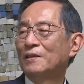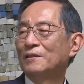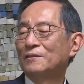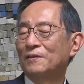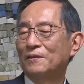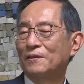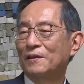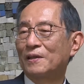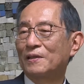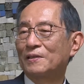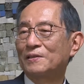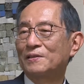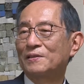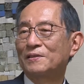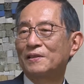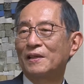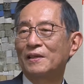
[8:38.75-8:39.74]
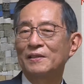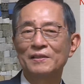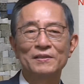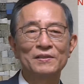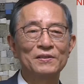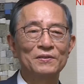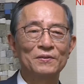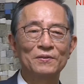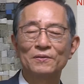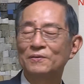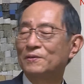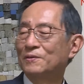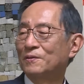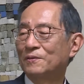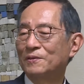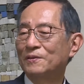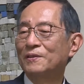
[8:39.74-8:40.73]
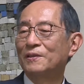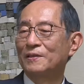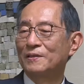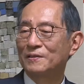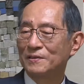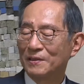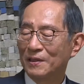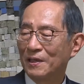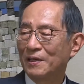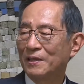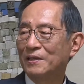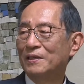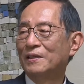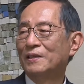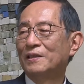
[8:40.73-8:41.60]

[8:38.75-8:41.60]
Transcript: うん、それから実際に地方においてですね、